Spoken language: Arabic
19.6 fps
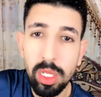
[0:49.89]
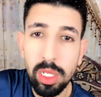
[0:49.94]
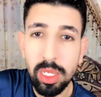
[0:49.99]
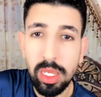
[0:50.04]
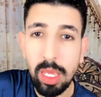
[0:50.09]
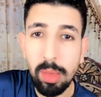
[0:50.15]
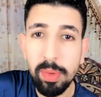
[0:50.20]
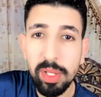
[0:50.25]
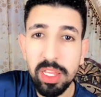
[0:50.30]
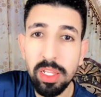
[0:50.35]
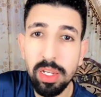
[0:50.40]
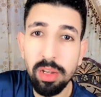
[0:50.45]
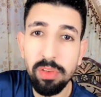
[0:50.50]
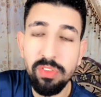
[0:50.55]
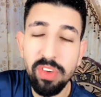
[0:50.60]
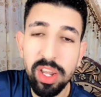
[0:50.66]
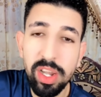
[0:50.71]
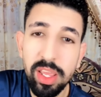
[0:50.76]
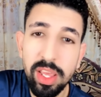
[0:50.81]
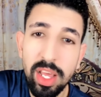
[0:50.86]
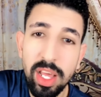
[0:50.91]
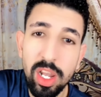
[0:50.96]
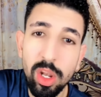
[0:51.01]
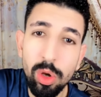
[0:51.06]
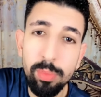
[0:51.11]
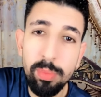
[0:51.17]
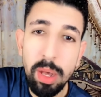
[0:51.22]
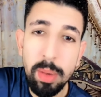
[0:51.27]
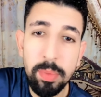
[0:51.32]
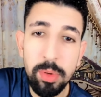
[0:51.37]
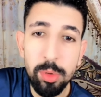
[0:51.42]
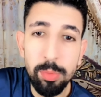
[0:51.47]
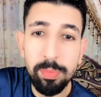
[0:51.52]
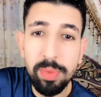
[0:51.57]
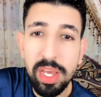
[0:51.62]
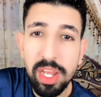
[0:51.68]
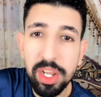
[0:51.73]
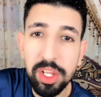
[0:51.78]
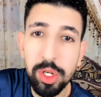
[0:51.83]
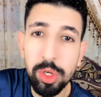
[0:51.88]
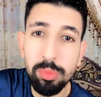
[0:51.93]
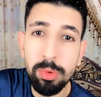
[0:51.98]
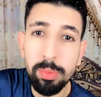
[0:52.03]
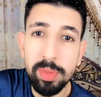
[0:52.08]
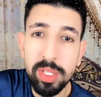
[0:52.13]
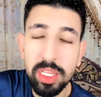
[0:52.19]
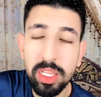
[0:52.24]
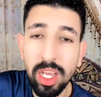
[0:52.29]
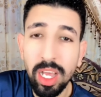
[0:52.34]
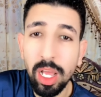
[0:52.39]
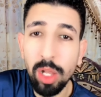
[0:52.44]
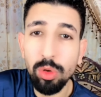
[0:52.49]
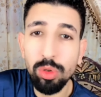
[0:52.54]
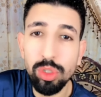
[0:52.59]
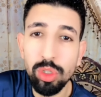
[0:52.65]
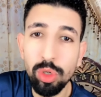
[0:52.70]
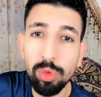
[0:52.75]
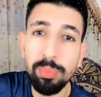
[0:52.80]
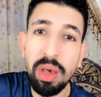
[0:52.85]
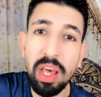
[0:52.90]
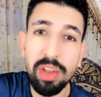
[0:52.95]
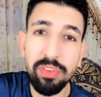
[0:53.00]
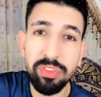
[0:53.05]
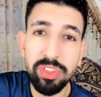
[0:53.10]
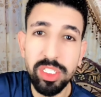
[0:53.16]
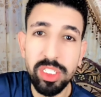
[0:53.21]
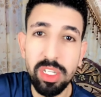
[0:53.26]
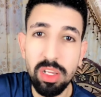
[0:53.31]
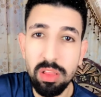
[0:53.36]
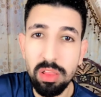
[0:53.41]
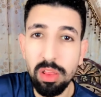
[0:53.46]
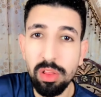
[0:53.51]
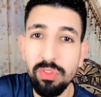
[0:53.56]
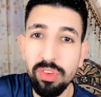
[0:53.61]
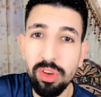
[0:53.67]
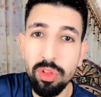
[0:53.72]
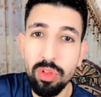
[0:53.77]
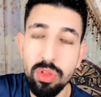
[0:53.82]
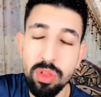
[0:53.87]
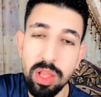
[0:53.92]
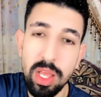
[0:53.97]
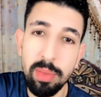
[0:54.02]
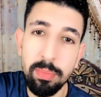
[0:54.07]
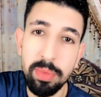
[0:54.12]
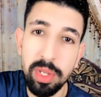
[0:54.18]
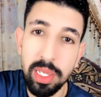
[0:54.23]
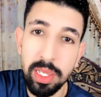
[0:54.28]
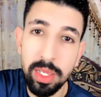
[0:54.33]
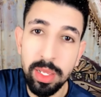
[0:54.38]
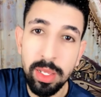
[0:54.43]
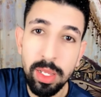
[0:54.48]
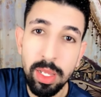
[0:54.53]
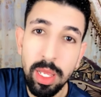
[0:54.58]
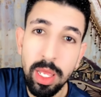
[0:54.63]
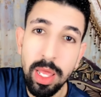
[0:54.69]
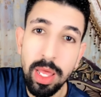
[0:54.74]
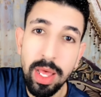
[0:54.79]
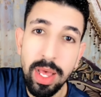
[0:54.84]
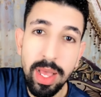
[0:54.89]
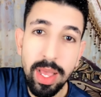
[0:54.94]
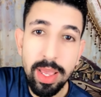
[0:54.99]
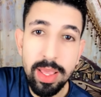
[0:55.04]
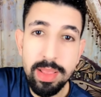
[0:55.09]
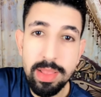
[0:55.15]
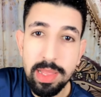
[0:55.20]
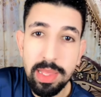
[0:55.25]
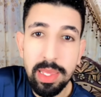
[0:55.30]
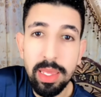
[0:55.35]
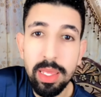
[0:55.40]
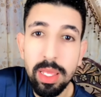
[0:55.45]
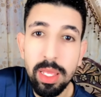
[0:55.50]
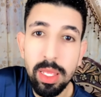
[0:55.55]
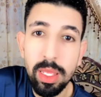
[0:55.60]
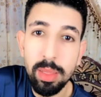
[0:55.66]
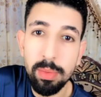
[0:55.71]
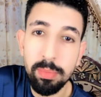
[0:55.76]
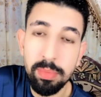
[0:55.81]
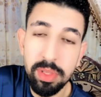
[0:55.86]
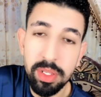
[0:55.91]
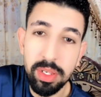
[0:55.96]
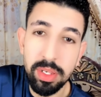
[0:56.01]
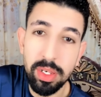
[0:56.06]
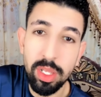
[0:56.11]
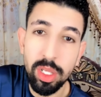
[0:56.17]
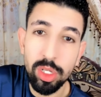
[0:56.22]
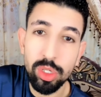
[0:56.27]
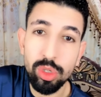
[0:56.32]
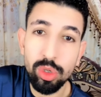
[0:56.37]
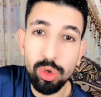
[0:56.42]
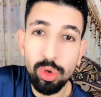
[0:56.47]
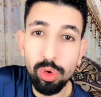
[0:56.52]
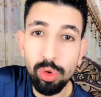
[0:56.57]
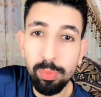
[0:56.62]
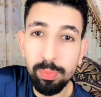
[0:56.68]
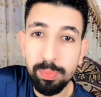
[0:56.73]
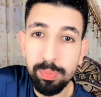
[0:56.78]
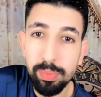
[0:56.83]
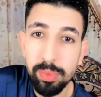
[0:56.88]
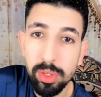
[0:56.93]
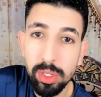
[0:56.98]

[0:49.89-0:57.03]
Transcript: كباتن الفريق على اللي هم عملوه امبارح ان هم ما تدخلوش هم عارفين شخصيه فينيسيوس عامله ايه عايز ايه من شعوب